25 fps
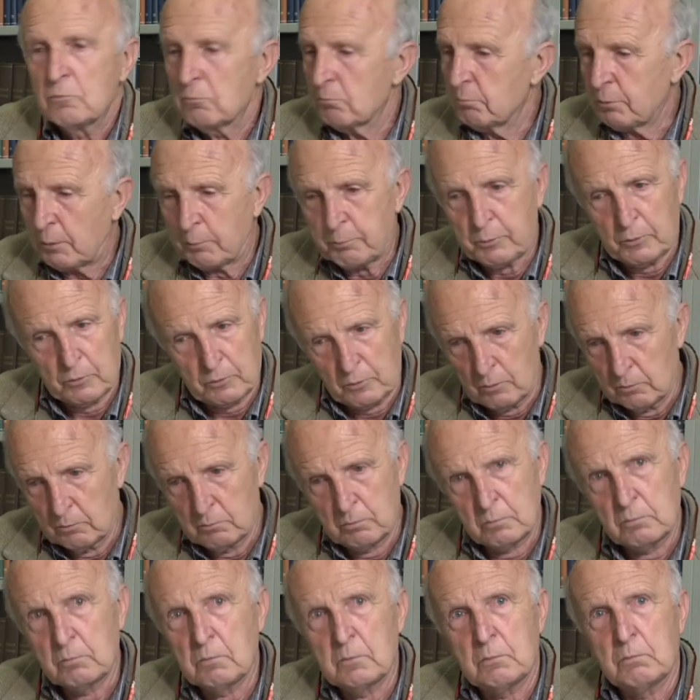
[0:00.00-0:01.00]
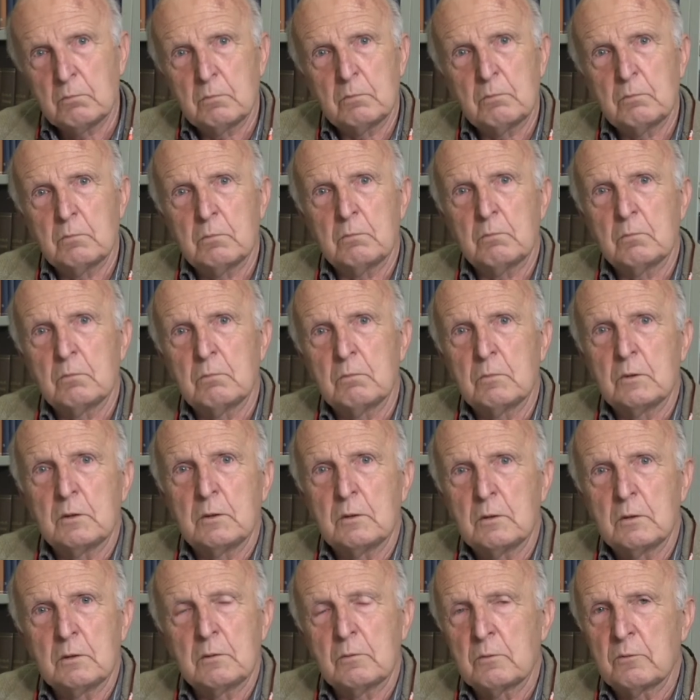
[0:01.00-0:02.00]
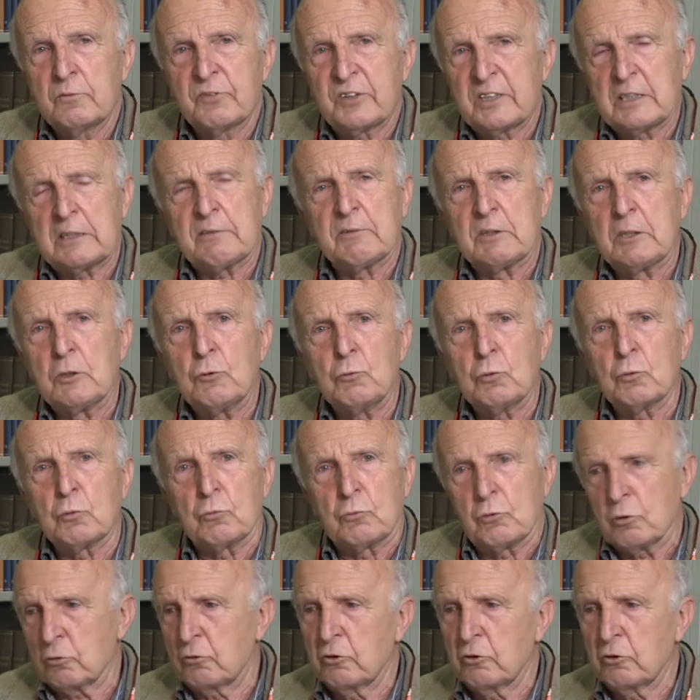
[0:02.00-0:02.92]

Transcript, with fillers: proprio eh, faceva di tutto,